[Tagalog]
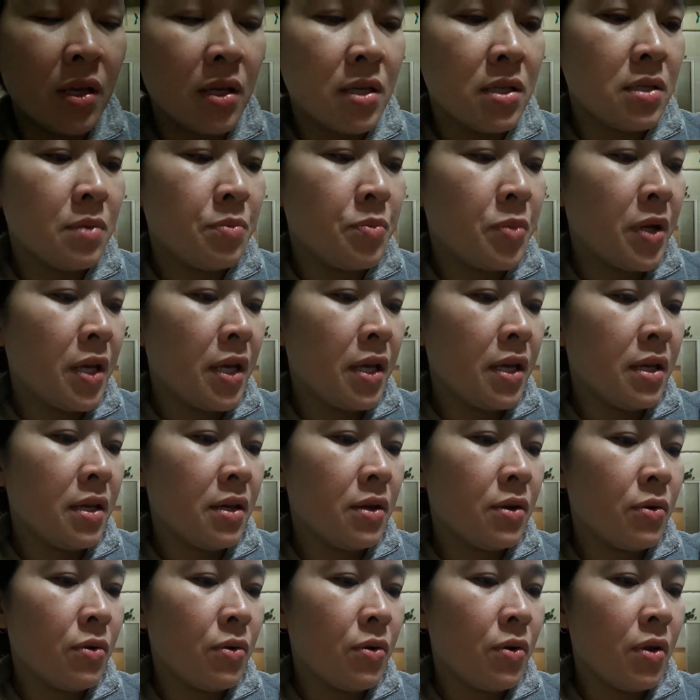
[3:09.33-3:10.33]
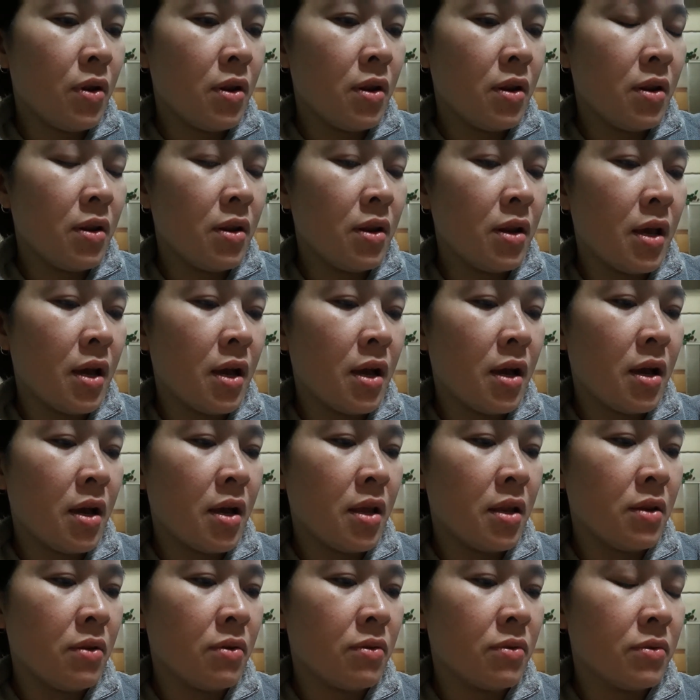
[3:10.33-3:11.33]
Spring roll na
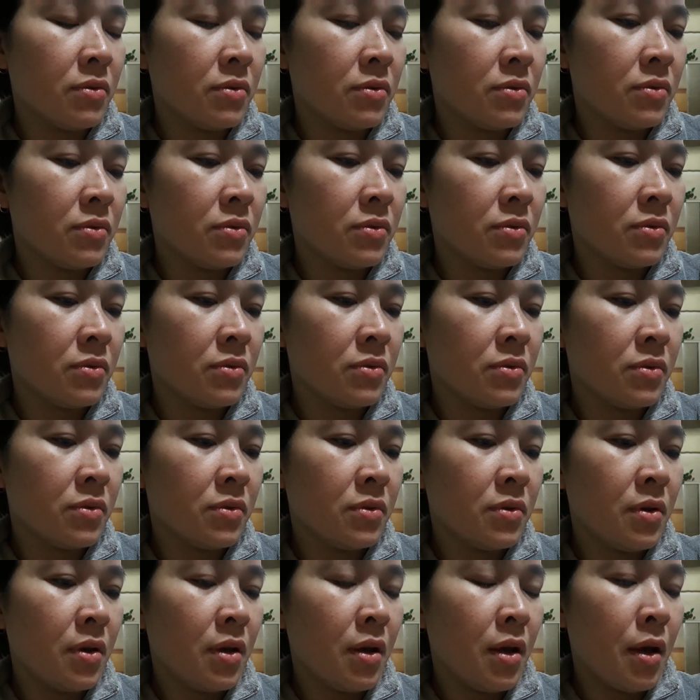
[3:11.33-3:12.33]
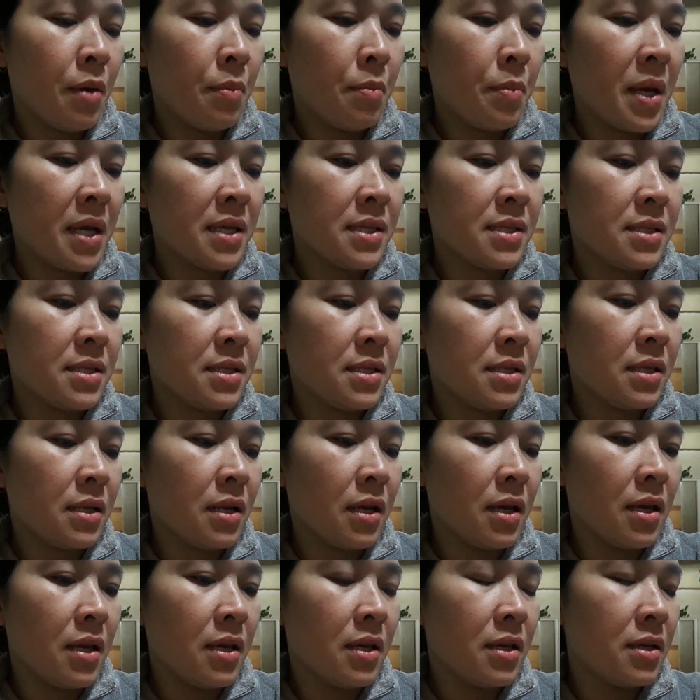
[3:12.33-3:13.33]
ano,
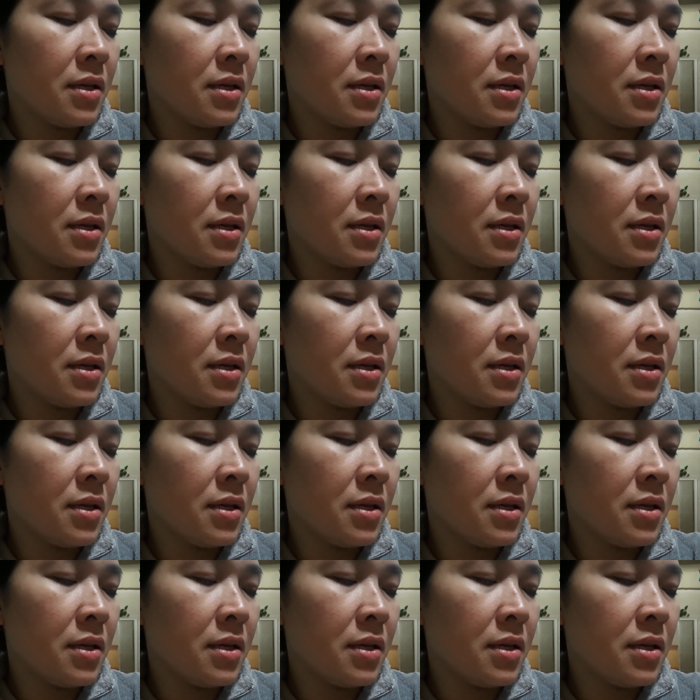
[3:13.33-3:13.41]
pastry.